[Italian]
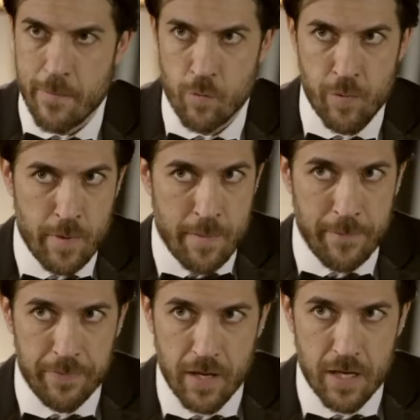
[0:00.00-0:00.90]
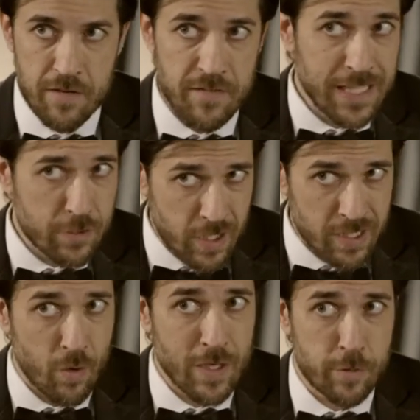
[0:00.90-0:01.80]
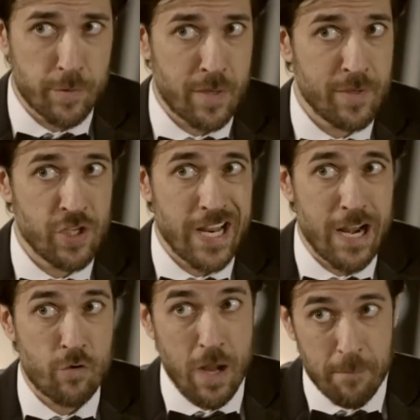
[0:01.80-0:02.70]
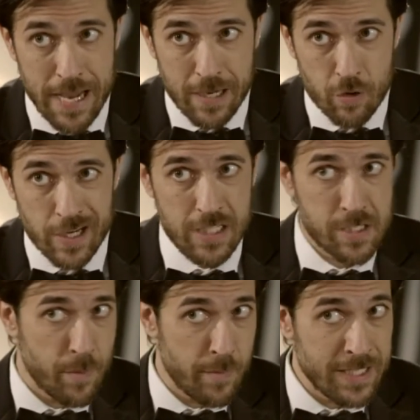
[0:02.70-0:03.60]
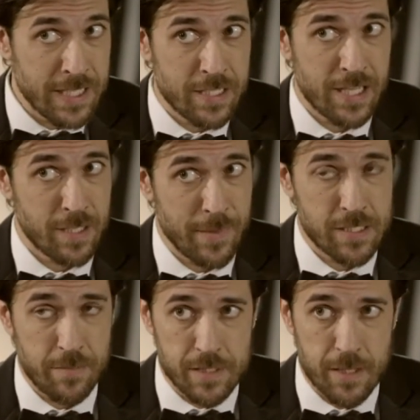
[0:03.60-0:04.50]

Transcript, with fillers: abbiamo un problema. L'invitato 34 potrebbe generare un ammanco nella disponibilità degli antipasti